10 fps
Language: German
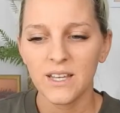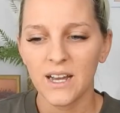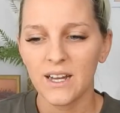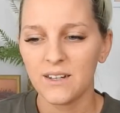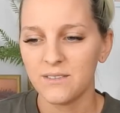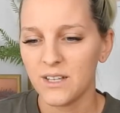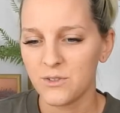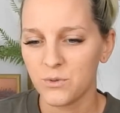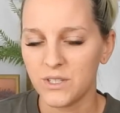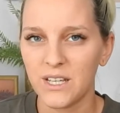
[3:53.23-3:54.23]
ja,
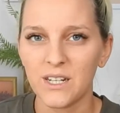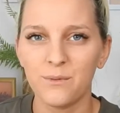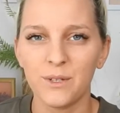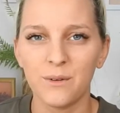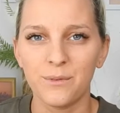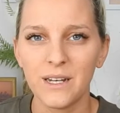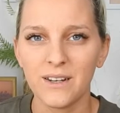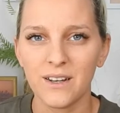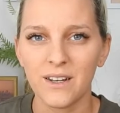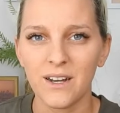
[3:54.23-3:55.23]
also jeder wie er will,
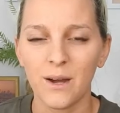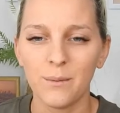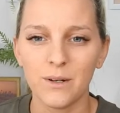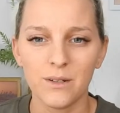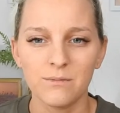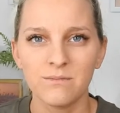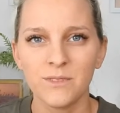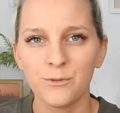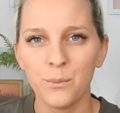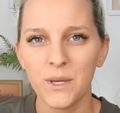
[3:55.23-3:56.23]
gell? aber
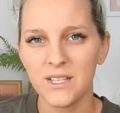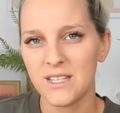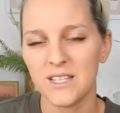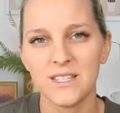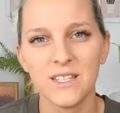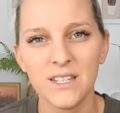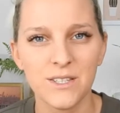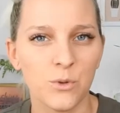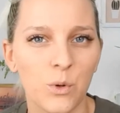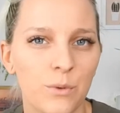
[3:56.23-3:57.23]
für mich ist es jetzt
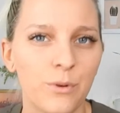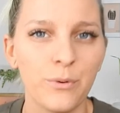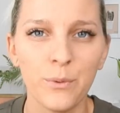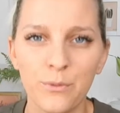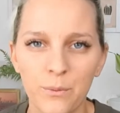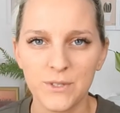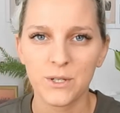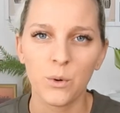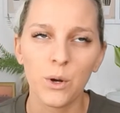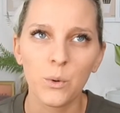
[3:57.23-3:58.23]
nichts. Und für
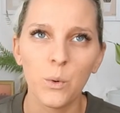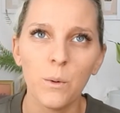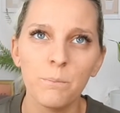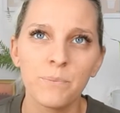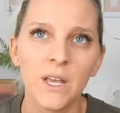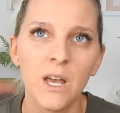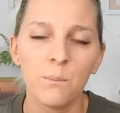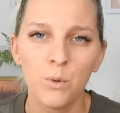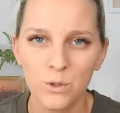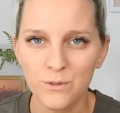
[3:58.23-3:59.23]
55 Euro
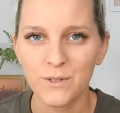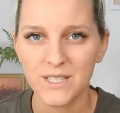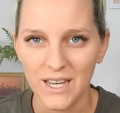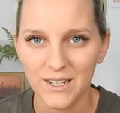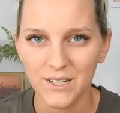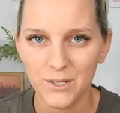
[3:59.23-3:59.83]
plus Versand,